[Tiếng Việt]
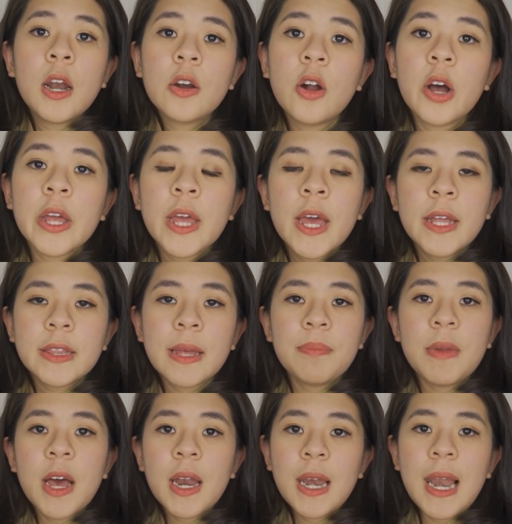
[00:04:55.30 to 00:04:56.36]
rồi tiếp
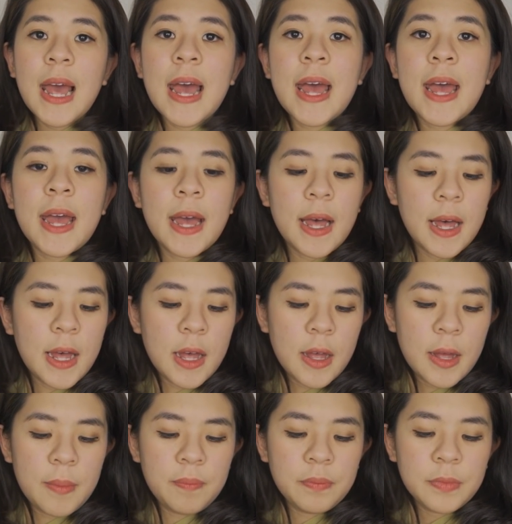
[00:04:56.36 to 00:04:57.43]
đến là
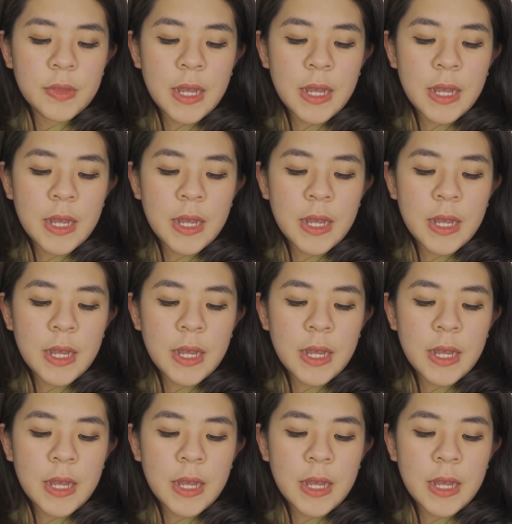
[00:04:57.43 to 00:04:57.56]
uh,